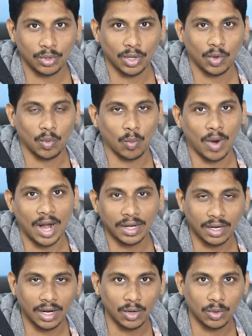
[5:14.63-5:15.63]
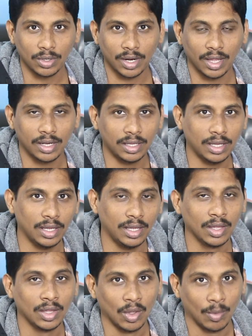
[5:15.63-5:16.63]
ఉంటాయో వాటిని కంట్రోల్ చేయడానికి
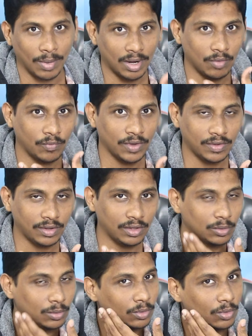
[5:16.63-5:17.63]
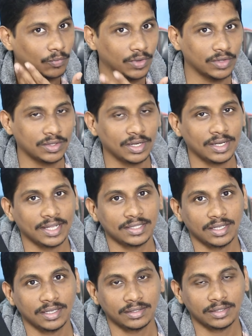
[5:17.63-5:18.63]
మన ఫేస్ ఏదైతే ఉంటుందో ఫేస్ని టచ్
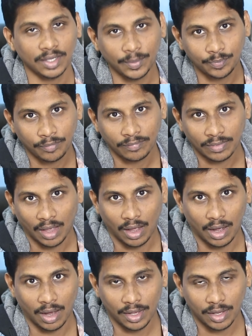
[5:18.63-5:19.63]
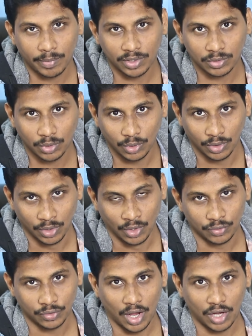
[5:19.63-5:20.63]
చేసేస్తే ఆ ఇయర్బడ్స్లో
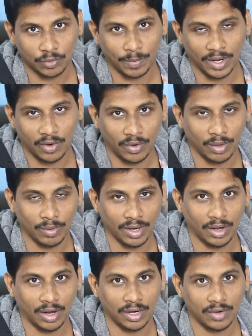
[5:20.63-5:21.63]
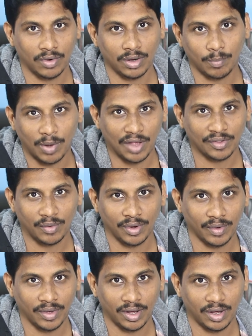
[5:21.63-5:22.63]
సాంగ్స్ ప్లే అవ్వడం అయినా కానివ్వండి పాజ్
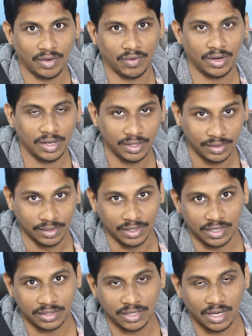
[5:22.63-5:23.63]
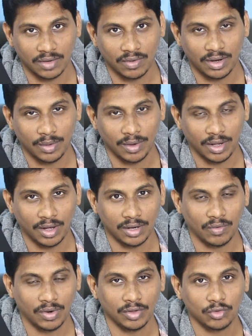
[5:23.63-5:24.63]
అవ్వడం అయినా కానివ్వండి నెక్స్ట్ సాంగ్కి వెళ్ళడం అయినా
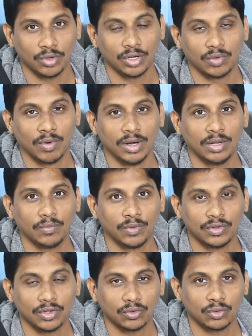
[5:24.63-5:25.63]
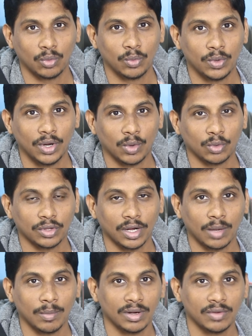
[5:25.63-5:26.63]
కానివ్వండి సో ఇటువంటి ఫీచర్స్తో ఉండే కొత్త
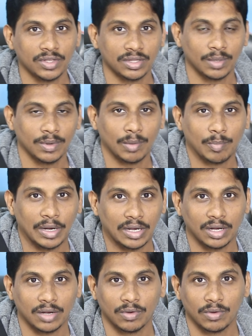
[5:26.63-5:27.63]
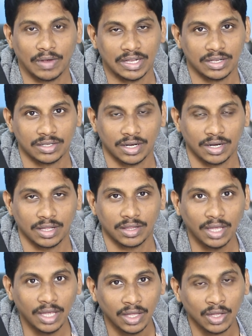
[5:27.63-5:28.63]
రకమైన విచిత్రమైన పేటెంట్ వీళ్ళు ఫైల్
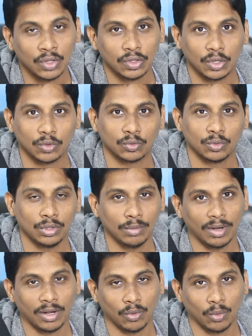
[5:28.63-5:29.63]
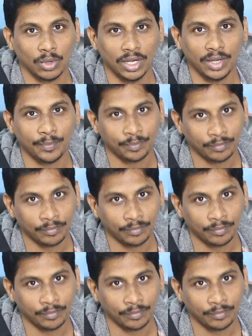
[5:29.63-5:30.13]
చేసినట్టయితే తెలుస్తుంది మరి ఇది ఓన్లీ